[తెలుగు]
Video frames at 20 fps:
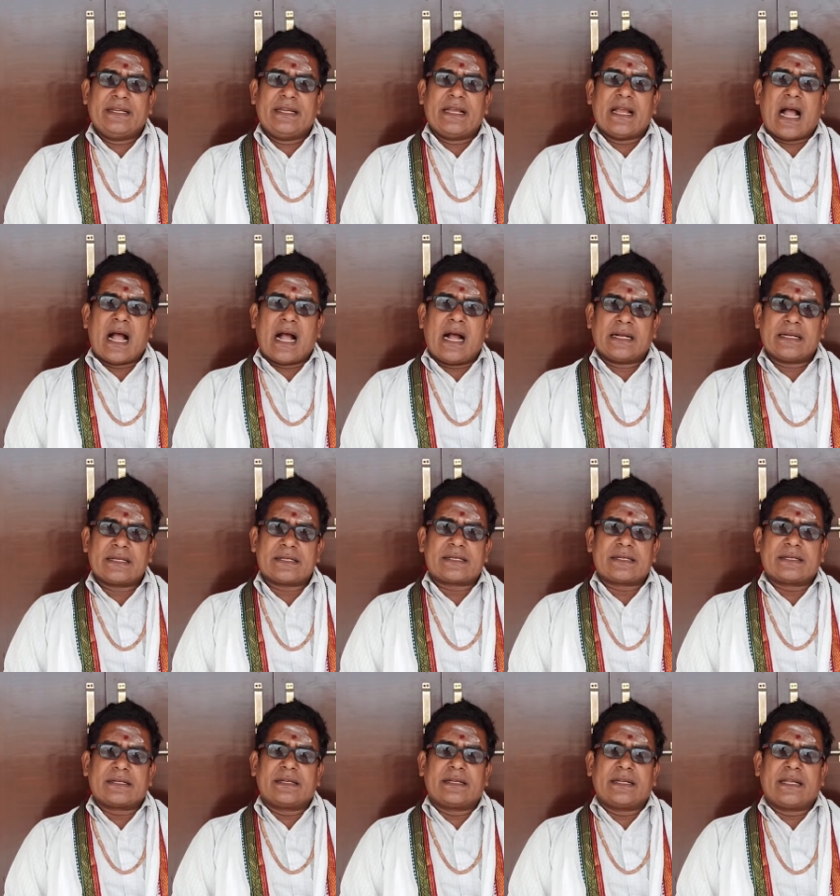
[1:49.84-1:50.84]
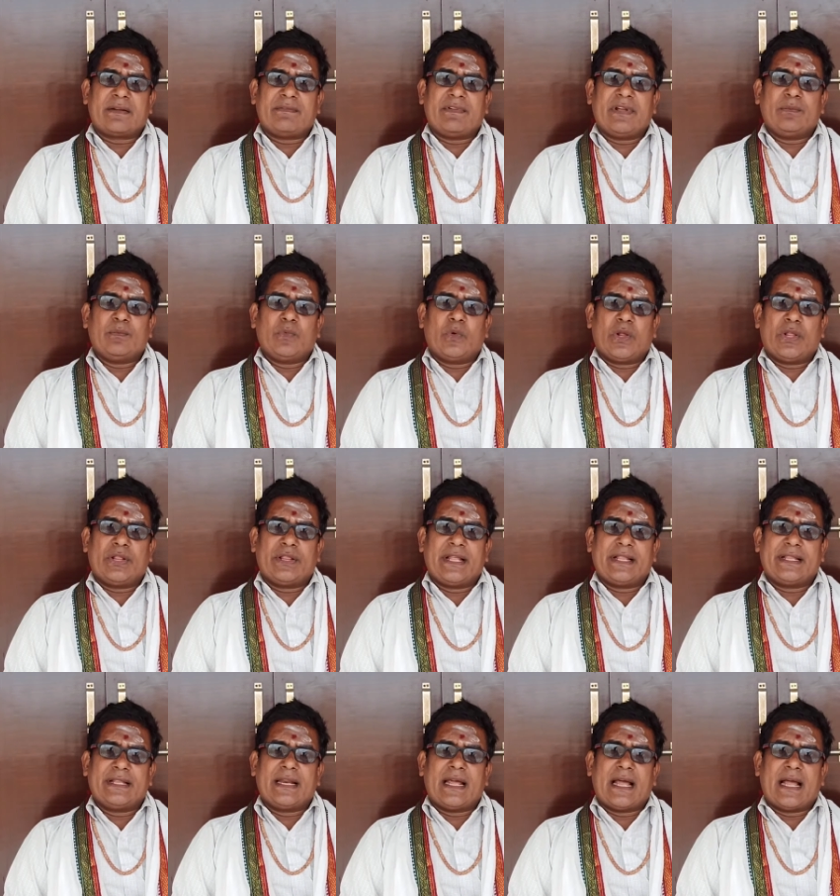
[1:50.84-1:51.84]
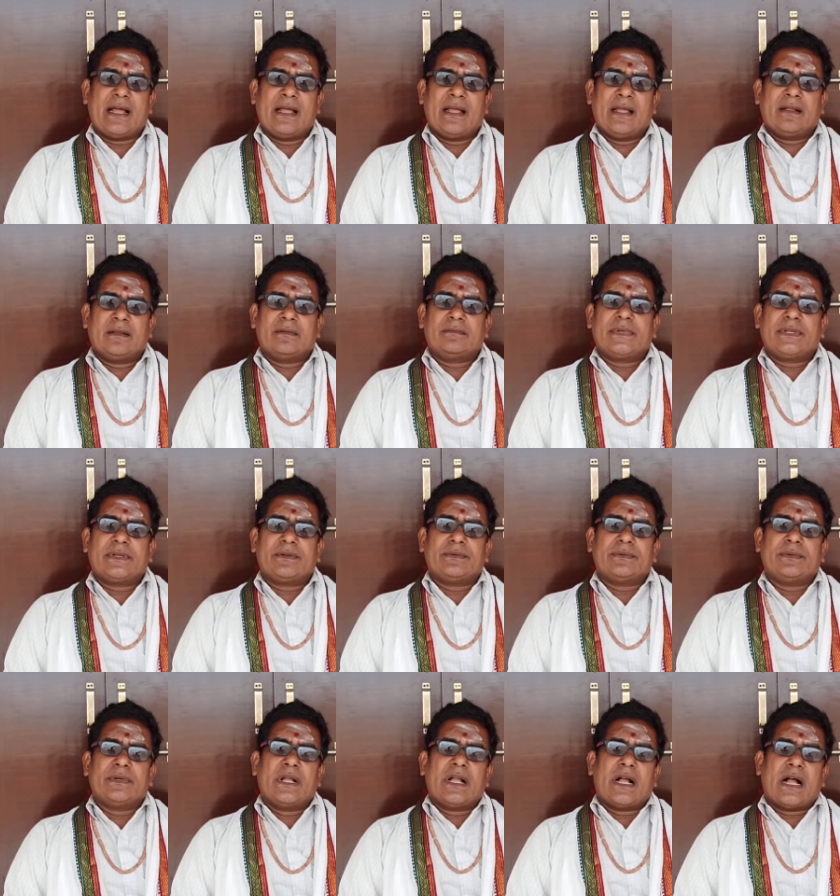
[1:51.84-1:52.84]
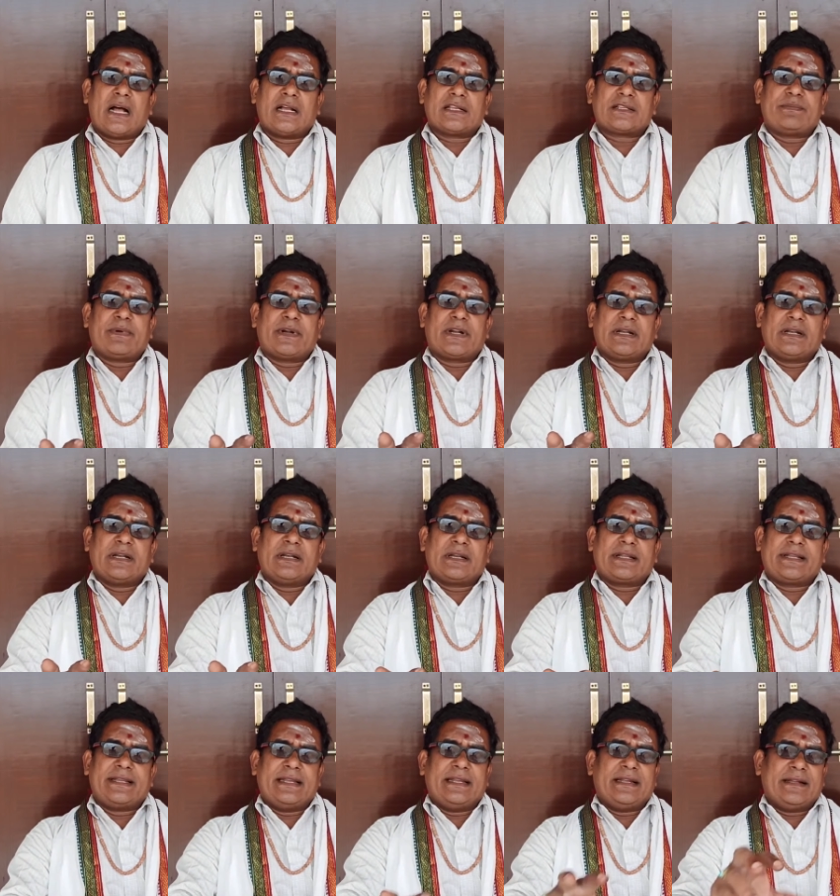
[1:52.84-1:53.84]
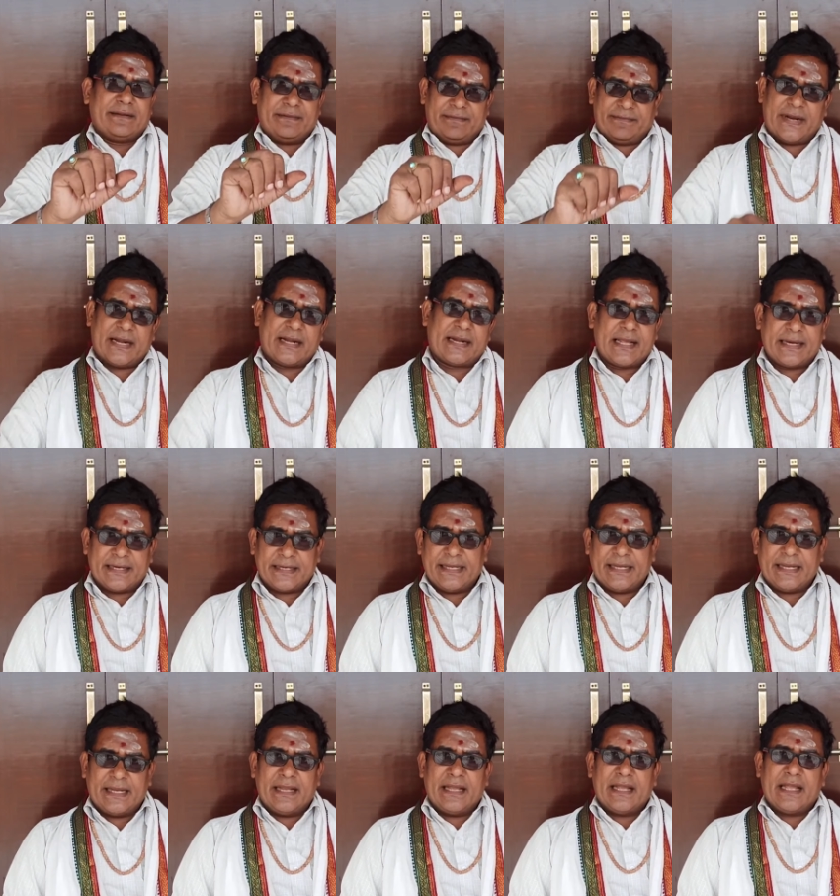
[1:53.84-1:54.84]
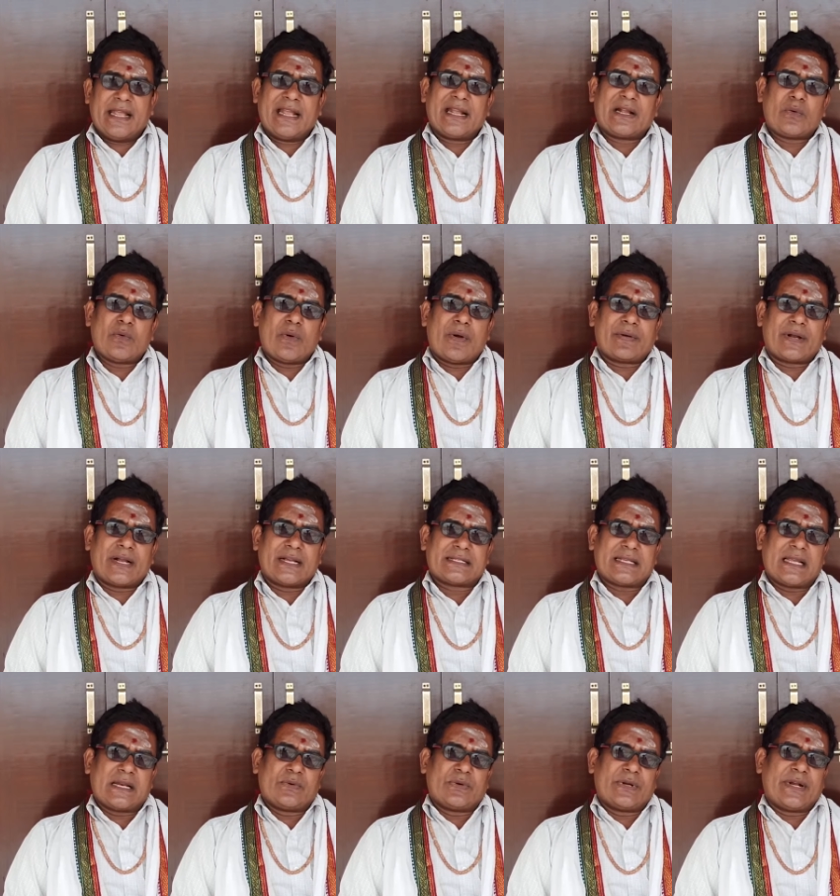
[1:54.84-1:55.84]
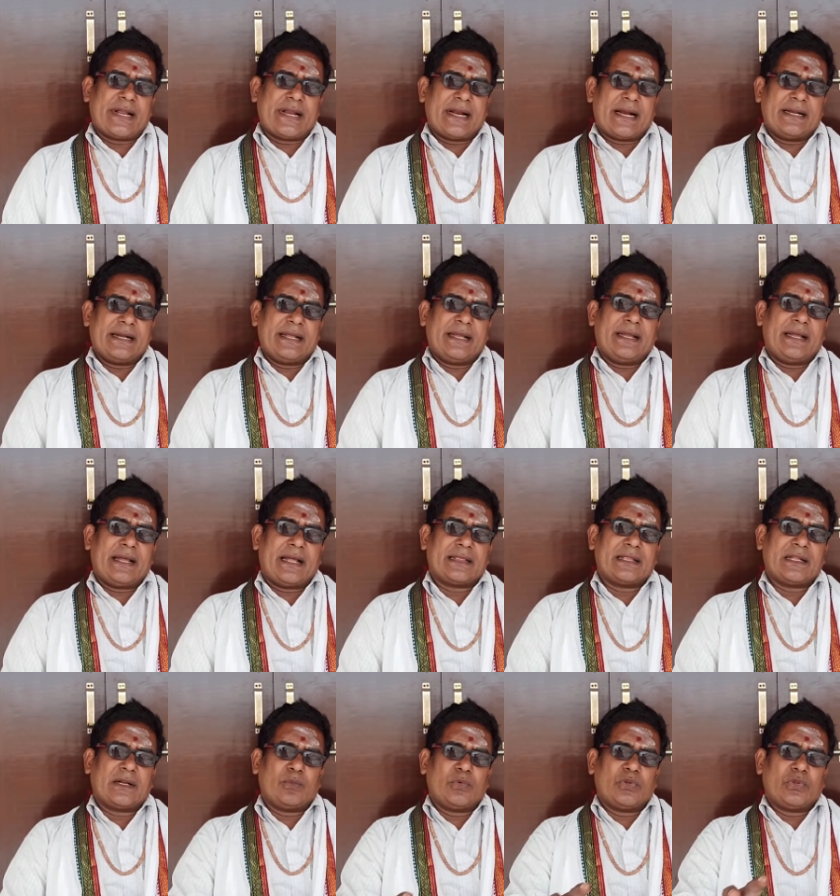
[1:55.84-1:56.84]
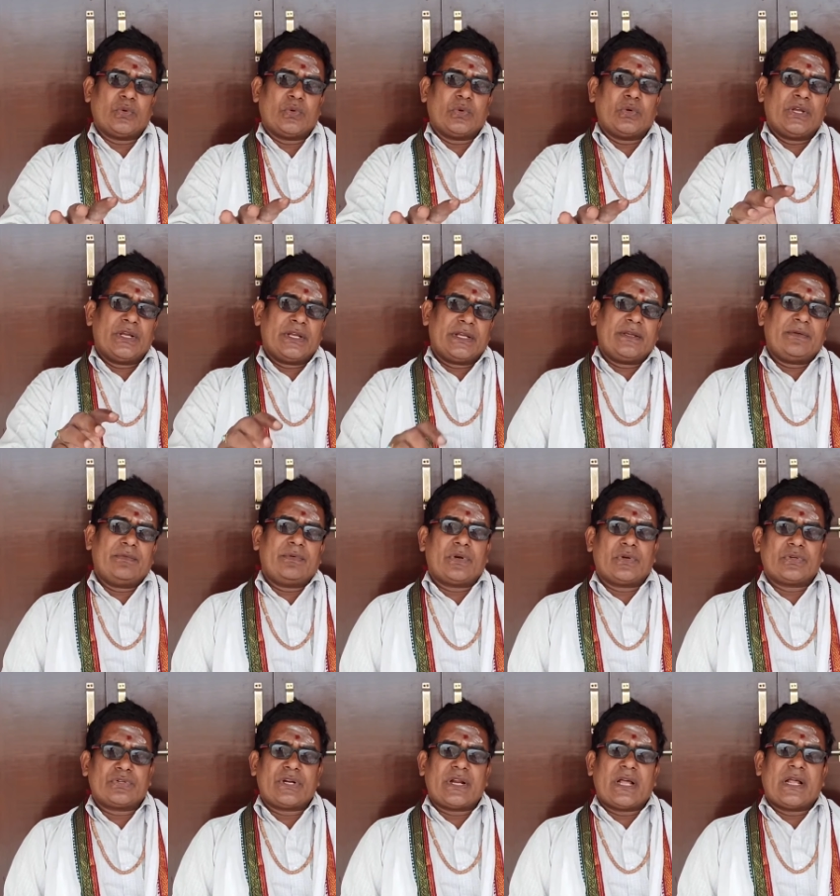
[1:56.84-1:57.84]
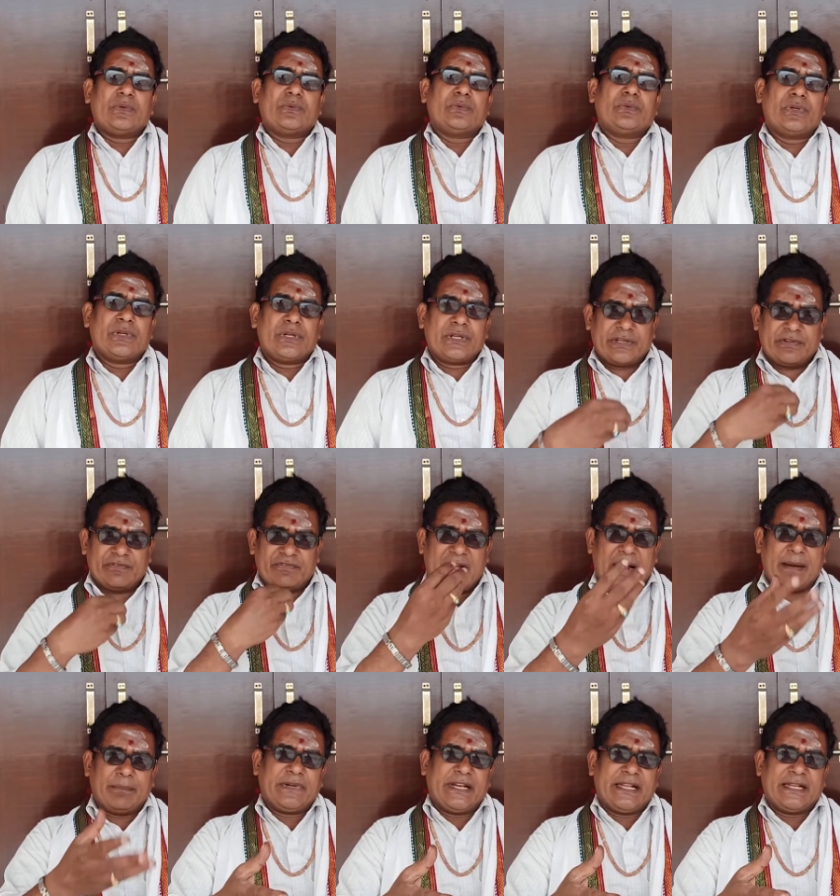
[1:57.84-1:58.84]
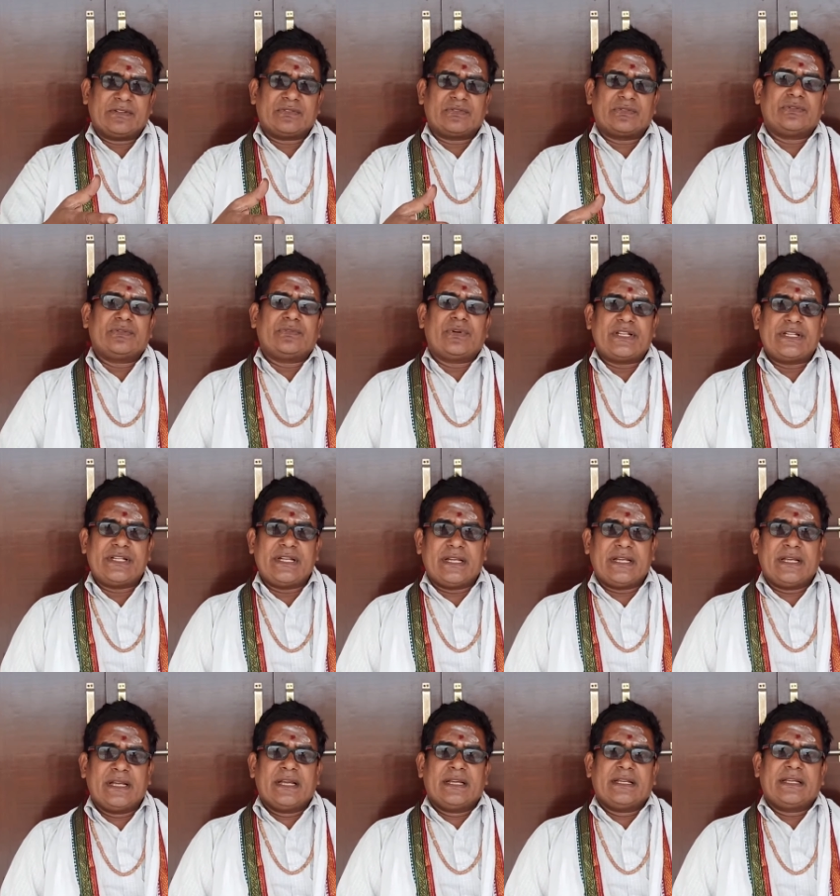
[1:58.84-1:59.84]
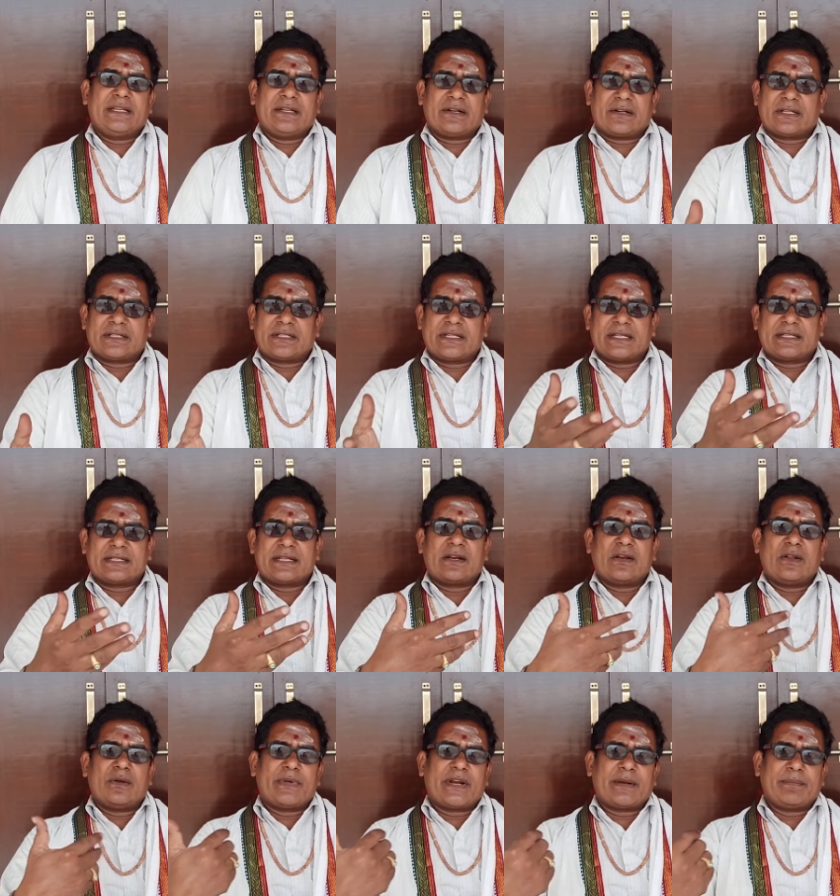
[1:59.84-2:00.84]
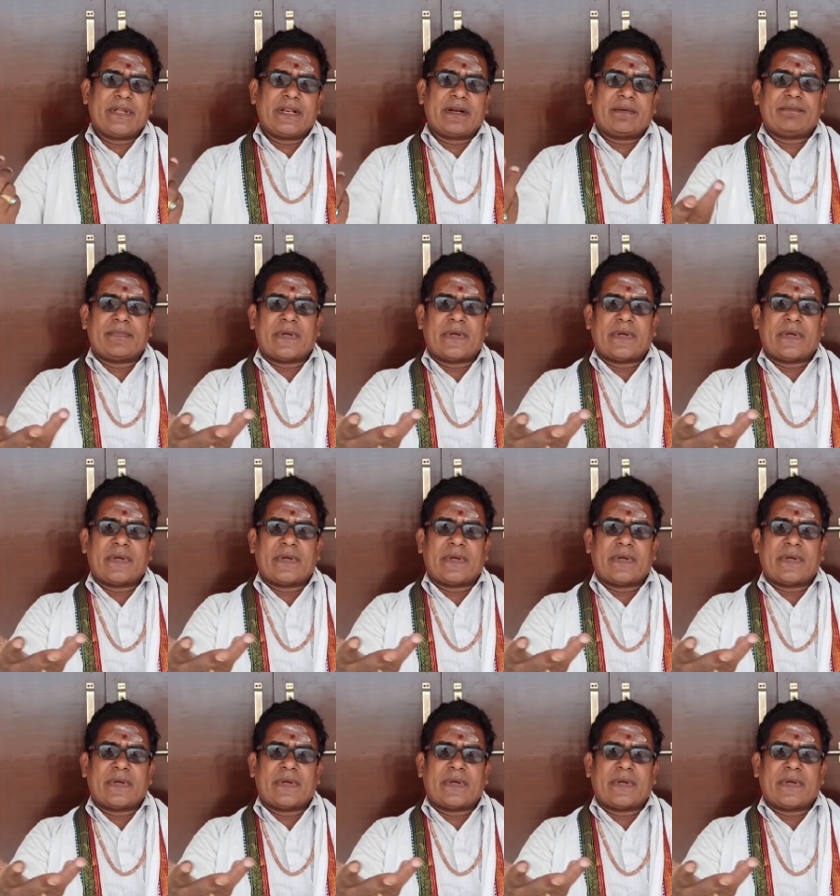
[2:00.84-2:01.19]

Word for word: ఈ ఆగస్ట్ ఇరవై మూడో తేదీన మీరు హాస్పిటల్కి వెళ్ళడానికి ఎక్కువ అవకాశాలు ఉంటాయి అంటే అంతకుముందు ఈ విరోచనాలు ఈ వామిటింగ్స్ వచ్చి ఈ యొక్క సీజన్లో మరి మీరు